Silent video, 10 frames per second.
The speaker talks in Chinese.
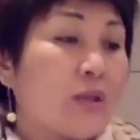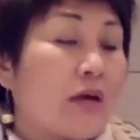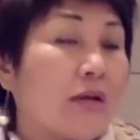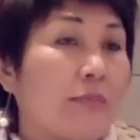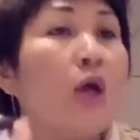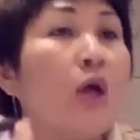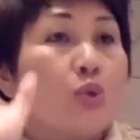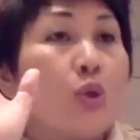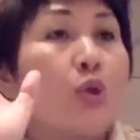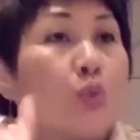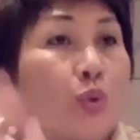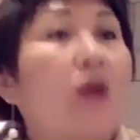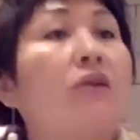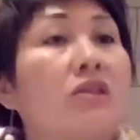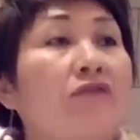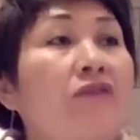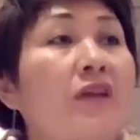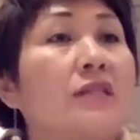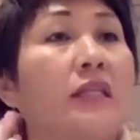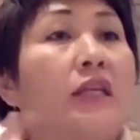藻里面最主要的成分
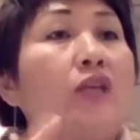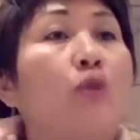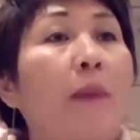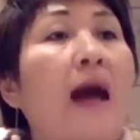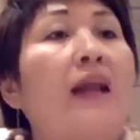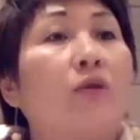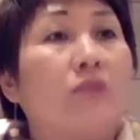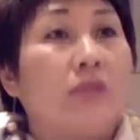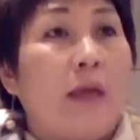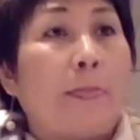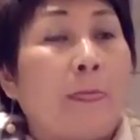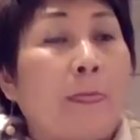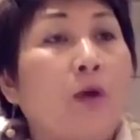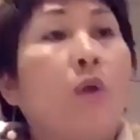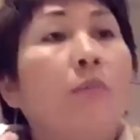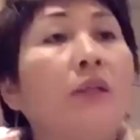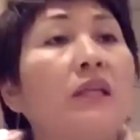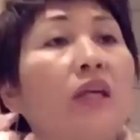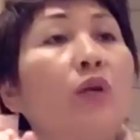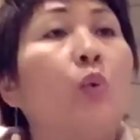是一九八六年我们的
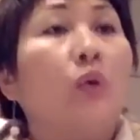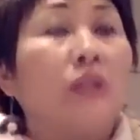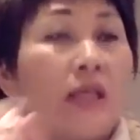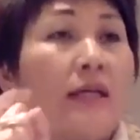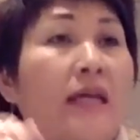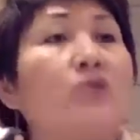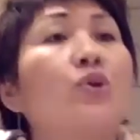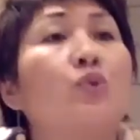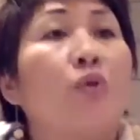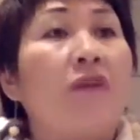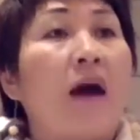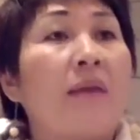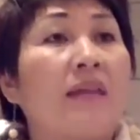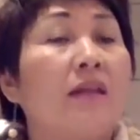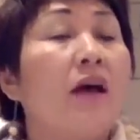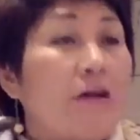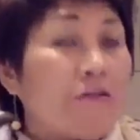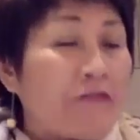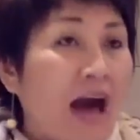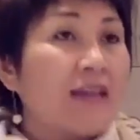英国的一个研究所发明
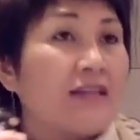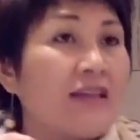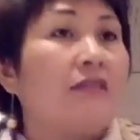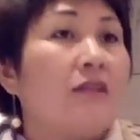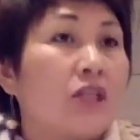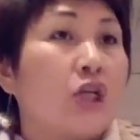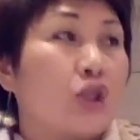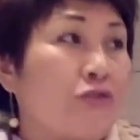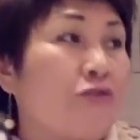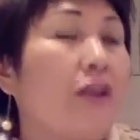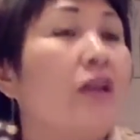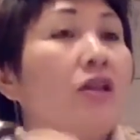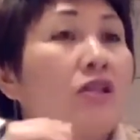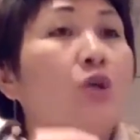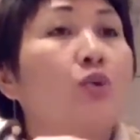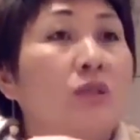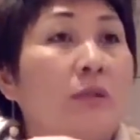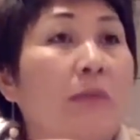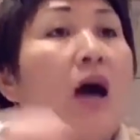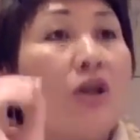发现的这个成分叫做什
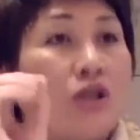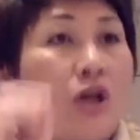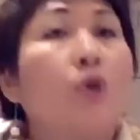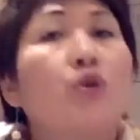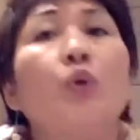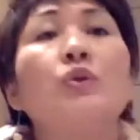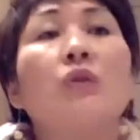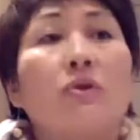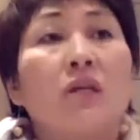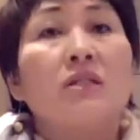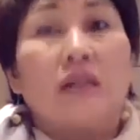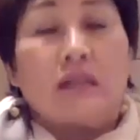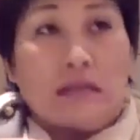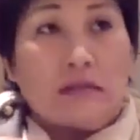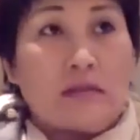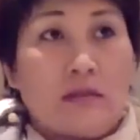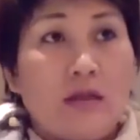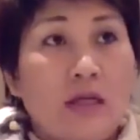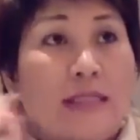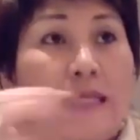么？小球藻生长因子
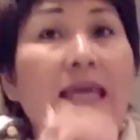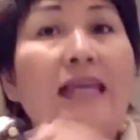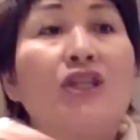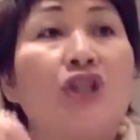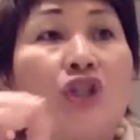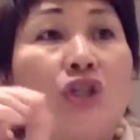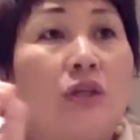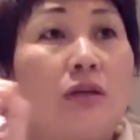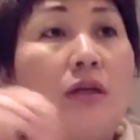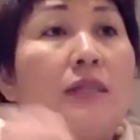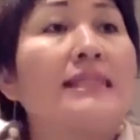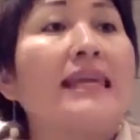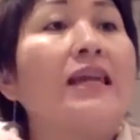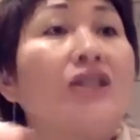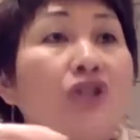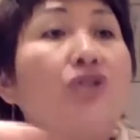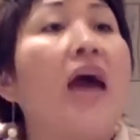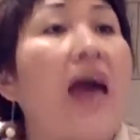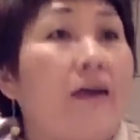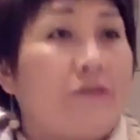
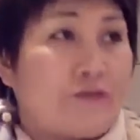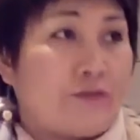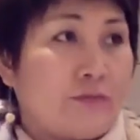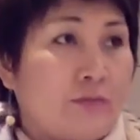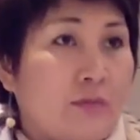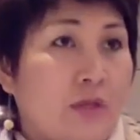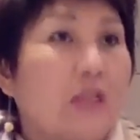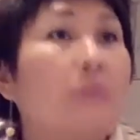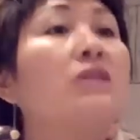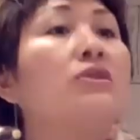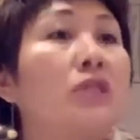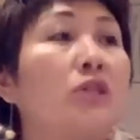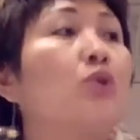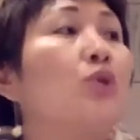CGCGF。你们自己去